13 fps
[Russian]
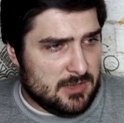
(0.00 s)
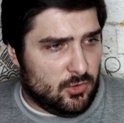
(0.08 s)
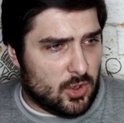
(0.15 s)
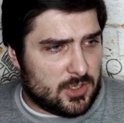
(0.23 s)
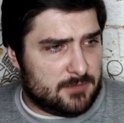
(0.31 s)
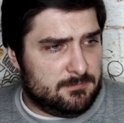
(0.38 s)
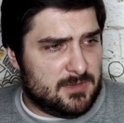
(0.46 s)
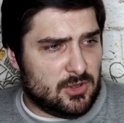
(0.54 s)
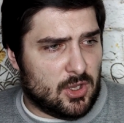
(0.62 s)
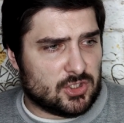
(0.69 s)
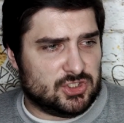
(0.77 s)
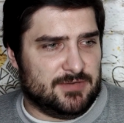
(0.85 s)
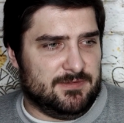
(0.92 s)
Горан
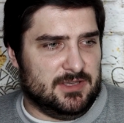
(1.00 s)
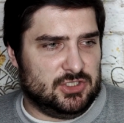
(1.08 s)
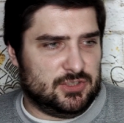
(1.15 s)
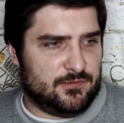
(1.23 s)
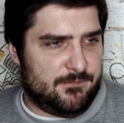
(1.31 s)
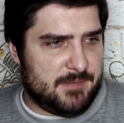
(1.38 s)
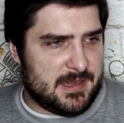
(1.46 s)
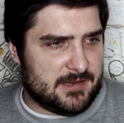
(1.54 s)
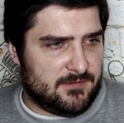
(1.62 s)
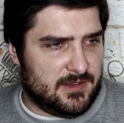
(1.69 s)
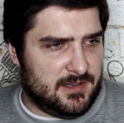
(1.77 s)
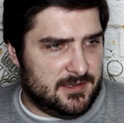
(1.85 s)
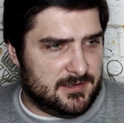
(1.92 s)
Милошевич. В
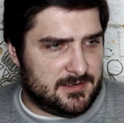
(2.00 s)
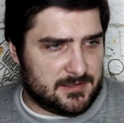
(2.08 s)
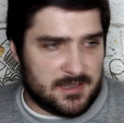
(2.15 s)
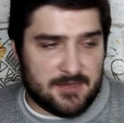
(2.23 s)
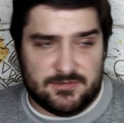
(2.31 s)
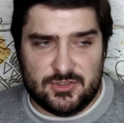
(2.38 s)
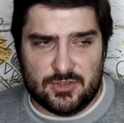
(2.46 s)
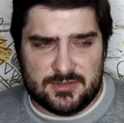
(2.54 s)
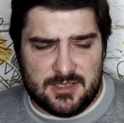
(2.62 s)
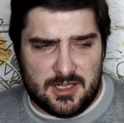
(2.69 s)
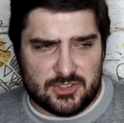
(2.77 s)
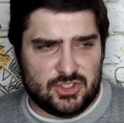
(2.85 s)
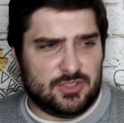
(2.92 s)
первой игре все
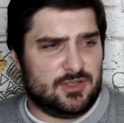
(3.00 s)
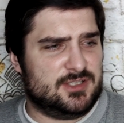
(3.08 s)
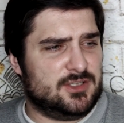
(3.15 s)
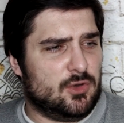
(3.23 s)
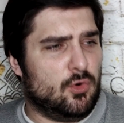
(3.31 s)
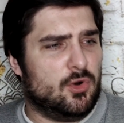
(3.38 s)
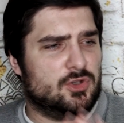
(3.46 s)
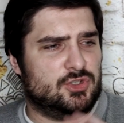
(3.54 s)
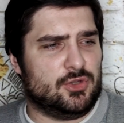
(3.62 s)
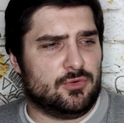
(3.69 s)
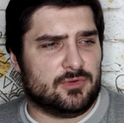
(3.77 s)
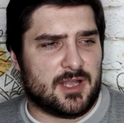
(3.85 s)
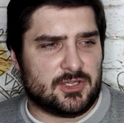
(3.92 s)
сложилось
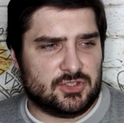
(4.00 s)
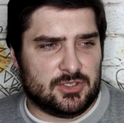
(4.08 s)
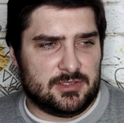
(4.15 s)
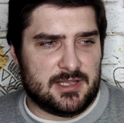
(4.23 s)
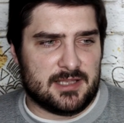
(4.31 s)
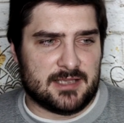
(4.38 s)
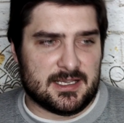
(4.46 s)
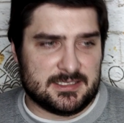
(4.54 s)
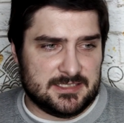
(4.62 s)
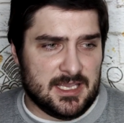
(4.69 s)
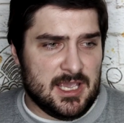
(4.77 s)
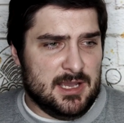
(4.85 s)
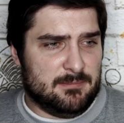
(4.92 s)
очень удачно для
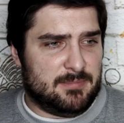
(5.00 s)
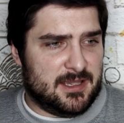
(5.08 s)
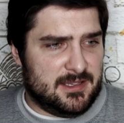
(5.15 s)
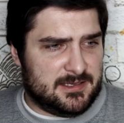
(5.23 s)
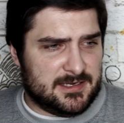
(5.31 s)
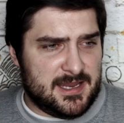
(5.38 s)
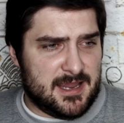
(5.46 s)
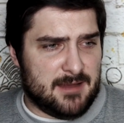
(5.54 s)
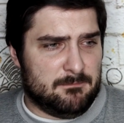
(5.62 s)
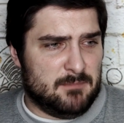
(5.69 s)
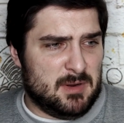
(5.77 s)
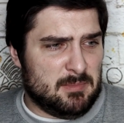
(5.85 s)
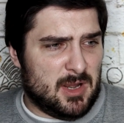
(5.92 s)
нас. По
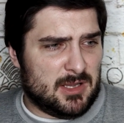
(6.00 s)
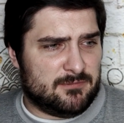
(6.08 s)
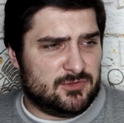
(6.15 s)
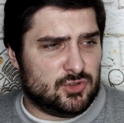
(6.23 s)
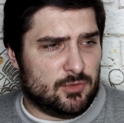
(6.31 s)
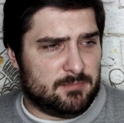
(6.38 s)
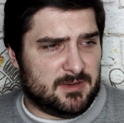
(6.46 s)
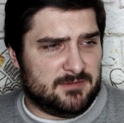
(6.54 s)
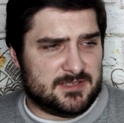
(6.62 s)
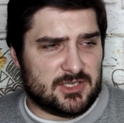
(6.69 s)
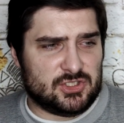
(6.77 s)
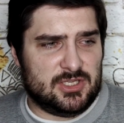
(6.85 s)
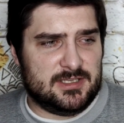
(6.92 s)
игре мы мало в чем
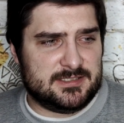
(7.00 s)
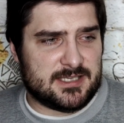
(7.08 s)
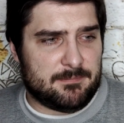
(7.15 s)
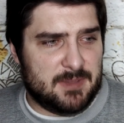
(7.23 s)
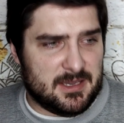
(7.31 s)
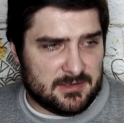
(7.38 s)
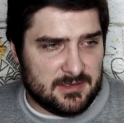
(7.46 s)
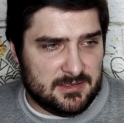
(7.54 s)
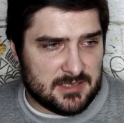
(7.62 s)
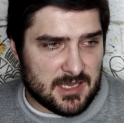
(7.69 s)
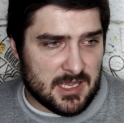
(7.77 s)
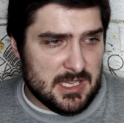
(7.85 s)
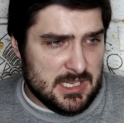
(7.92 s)
превзошли
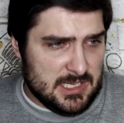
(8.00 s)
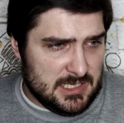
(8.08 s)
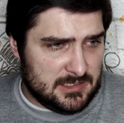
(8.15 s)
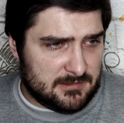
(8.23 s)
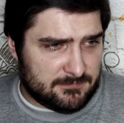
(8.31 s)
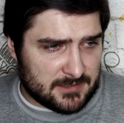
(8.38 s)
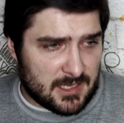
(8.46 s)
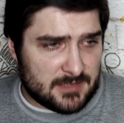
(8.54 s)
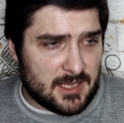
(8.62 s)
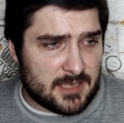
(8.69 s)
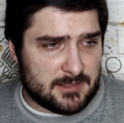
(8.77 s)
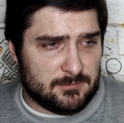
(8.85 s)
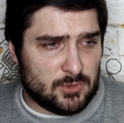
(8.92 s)
соперника. Их
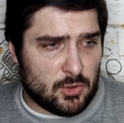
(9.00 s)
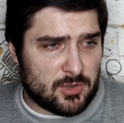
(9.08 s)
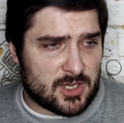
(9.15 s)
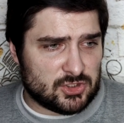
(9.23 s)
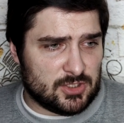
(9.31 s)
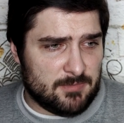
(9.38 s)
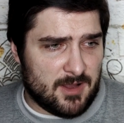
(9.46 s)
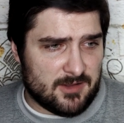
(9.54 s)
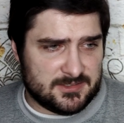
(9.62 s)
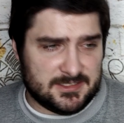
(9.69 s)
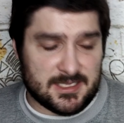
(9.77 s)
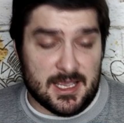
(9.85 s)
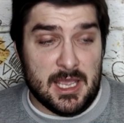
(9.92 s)
вратарь много
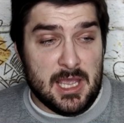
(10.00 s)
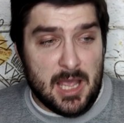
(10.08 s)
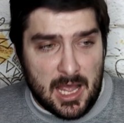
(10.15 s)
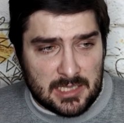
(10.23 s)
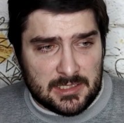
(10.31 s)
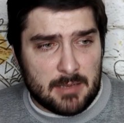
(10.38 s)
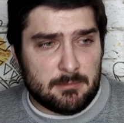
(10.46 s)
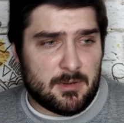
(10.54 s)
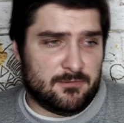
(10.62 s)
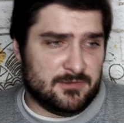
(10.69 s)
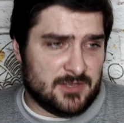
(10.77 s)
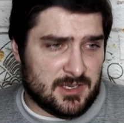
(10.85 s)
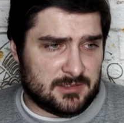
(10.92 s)
ошибался, а нам
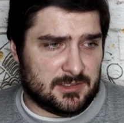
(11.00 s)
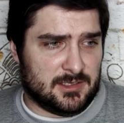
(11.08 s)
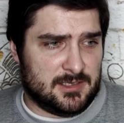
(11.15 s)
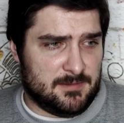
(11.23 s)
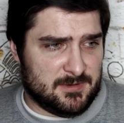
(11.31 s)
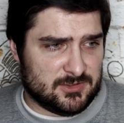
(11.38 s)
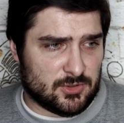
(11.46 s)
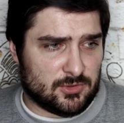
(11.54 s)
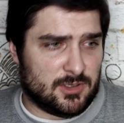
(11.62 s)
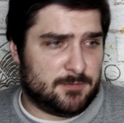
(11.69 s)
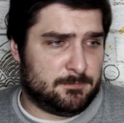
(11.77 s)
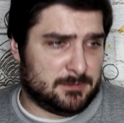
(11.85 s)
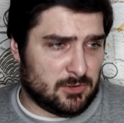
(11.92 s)
в некоторых
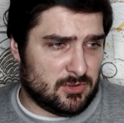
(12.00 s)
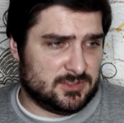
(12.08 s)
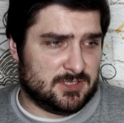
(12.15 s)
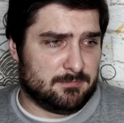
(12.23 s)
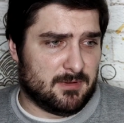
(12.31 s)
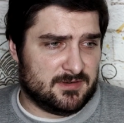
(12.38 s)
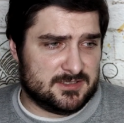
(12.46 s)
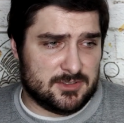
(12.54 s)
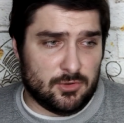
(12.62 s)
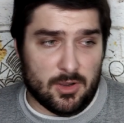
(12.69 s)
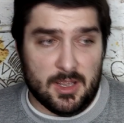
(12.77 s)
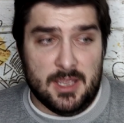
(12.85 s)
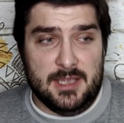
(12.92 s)
эпизодах просто
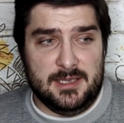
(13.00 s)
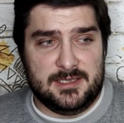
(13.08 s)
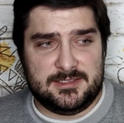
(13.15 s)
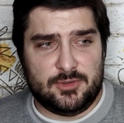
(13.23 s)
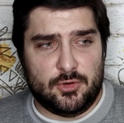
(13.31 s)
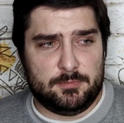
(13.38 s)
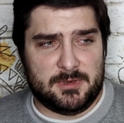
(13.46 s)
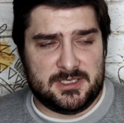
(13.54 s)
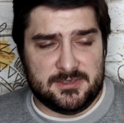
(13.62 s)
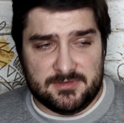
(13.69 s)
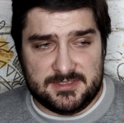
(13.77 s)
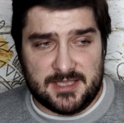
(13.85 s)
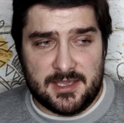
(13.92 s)
повезло. Исход
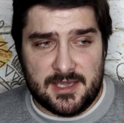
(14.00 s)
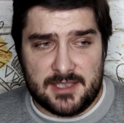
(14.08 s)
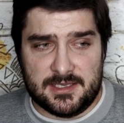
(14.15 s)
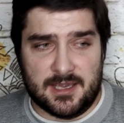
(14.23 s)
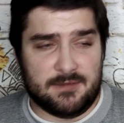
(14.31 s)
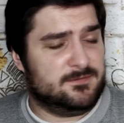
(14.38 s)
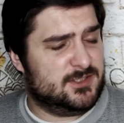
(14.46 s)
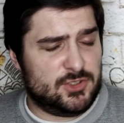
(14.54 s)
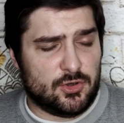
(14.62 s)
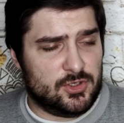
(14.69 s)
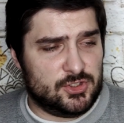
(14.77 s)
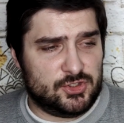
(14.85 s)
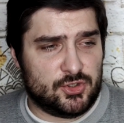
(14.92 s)
противостояния
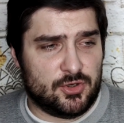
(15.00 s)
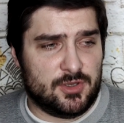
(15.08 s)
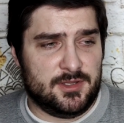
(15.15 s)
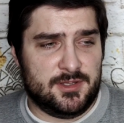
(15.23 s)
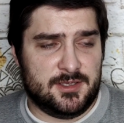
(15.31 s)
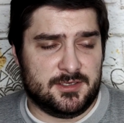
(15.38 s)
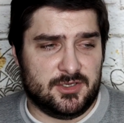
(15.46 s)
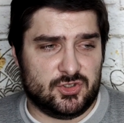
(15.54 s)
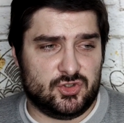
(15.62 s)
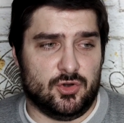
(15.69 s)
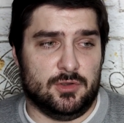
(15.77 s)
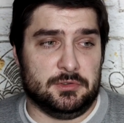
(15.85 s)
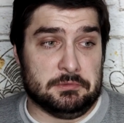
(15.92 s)
все еще не
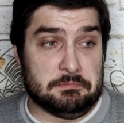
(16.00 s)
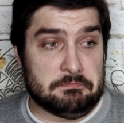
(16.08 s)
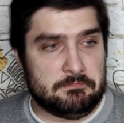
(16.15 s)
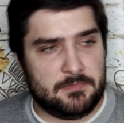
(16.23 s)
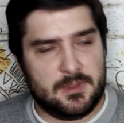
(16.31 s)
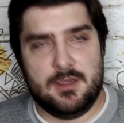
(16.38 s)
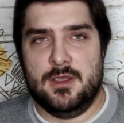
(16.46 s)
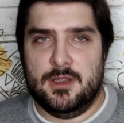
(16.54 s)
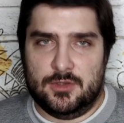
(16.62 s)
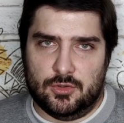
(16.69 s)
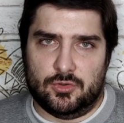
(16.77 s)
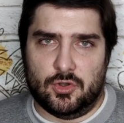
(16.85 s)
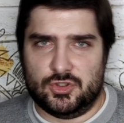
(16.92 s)
решен
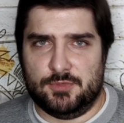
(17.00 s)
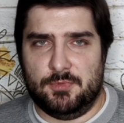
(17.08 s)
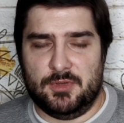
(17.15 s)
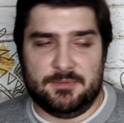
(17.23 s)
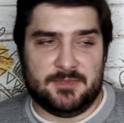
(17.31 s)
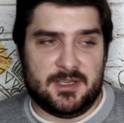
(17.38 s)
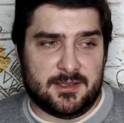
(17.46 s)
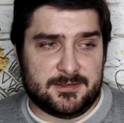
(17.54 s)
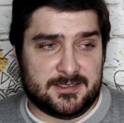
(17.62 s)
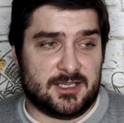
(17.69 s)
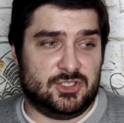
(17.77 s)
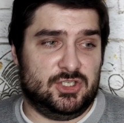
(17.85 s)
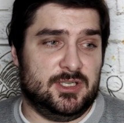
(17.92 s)
но тоже будем на это
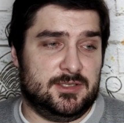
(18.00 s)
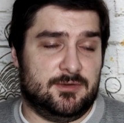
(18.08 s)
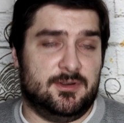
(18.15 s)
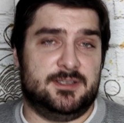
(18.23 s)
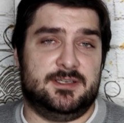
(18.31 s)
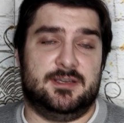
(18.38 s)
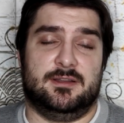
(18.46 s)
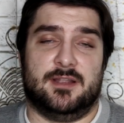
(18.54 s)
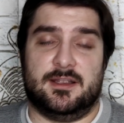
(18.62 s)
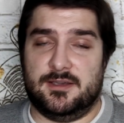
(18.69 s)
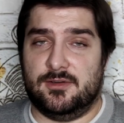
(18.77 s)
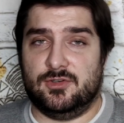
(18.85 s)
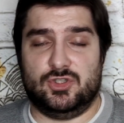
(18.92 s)
рассчитывать.
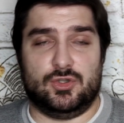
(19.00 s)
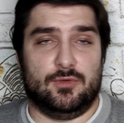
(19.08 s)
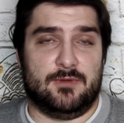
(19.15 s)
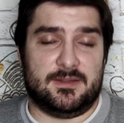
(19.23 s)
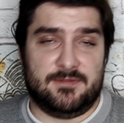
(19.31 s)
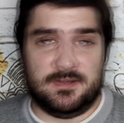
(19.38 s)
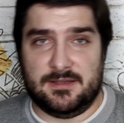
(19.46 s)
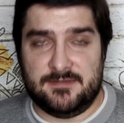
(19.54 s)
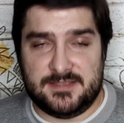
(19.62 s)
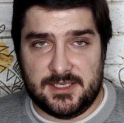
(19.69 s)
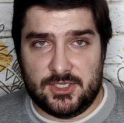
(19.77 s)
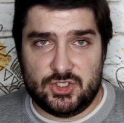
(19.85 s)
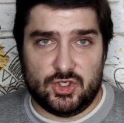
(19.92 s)
Надеюсь, что в ответной
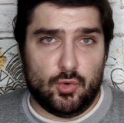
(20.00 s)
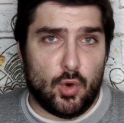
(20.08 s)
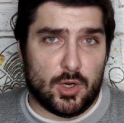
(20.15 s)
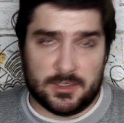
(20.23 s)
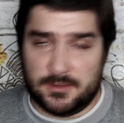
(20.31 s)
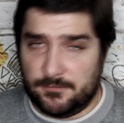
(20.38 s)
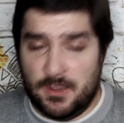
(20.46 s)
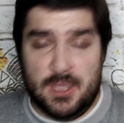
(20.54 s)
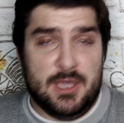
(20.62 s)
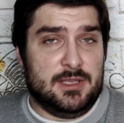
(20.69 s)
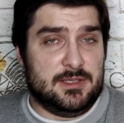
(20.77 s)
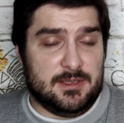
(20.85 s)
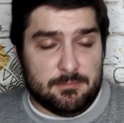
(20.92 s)
встрече городов
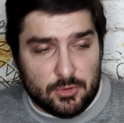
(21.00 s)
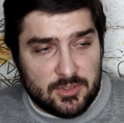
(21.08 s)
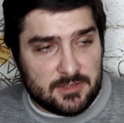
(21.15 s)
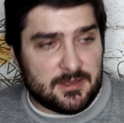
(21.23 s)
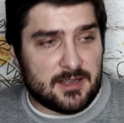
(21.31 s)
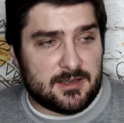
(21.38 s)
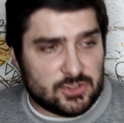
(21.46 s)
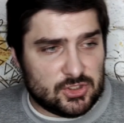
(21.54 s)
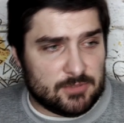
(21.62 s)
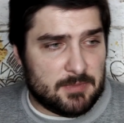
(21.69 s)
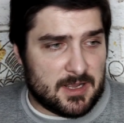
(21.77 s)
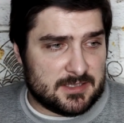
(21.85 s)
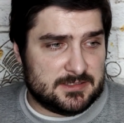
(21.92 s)
не будет так
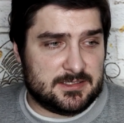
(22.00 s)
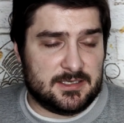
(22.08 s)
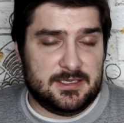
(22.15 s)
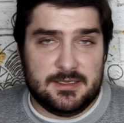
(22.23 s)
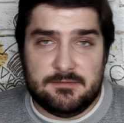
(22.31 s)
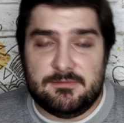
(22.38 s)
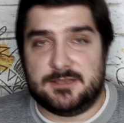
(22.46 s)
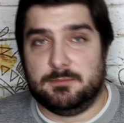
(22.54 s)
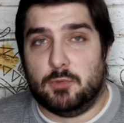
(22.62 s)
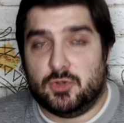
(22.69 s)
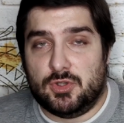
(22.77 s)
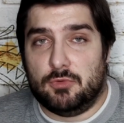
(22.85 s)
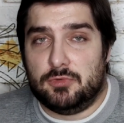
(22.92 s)
ошибаться и,
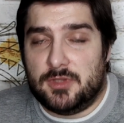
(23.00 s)
возможно,